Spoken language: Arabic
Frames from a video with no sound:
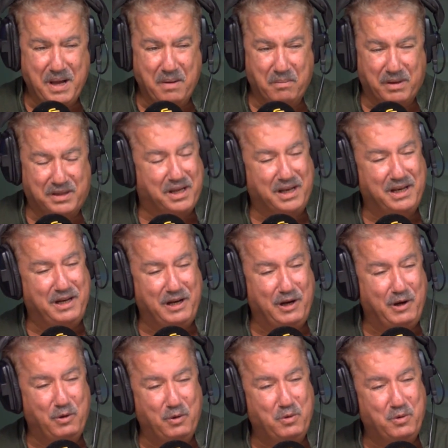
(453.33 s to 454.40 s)
ما تخلي
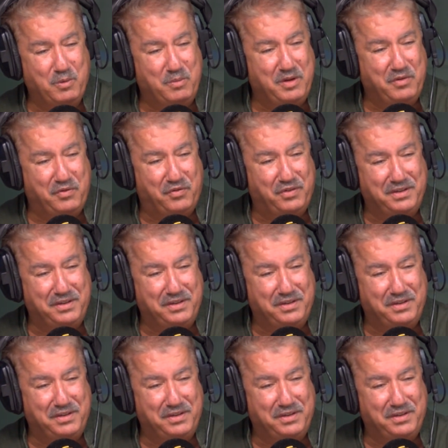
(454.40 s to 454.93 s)
اللوم في